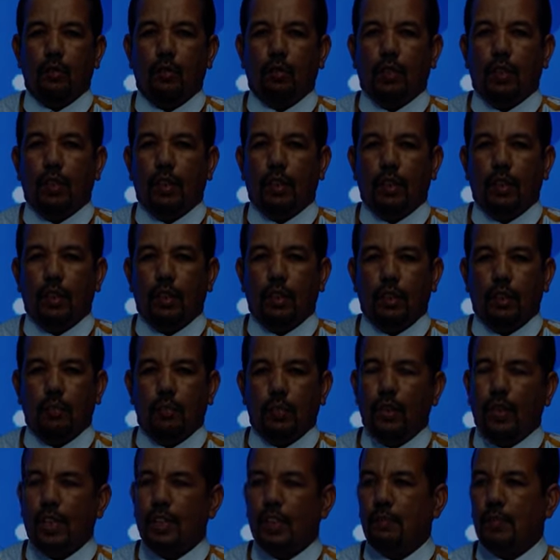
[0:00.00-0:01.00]

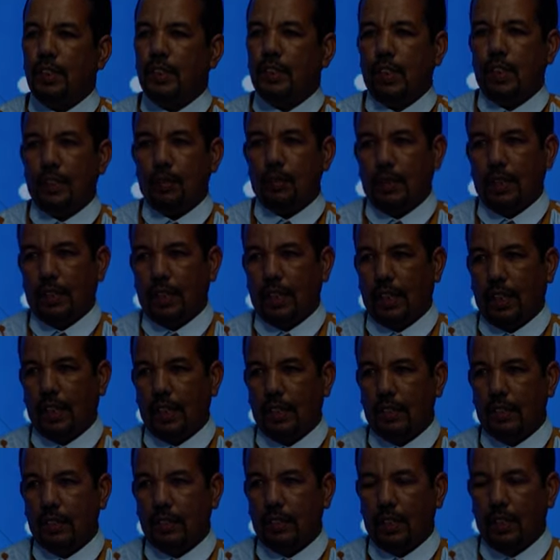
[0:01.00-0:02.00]
الموارد البشريه المساكن؟
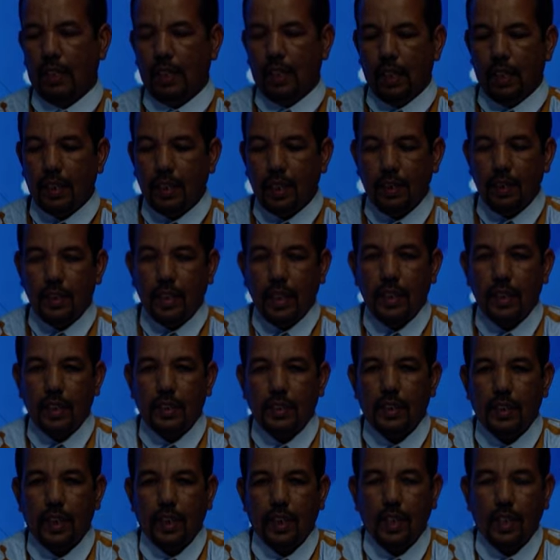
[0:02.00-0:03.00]
أيوة. نحن الان
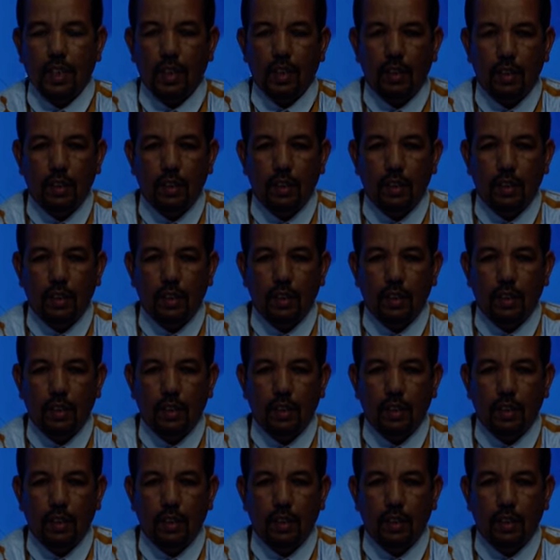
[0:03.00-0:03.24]
عندنا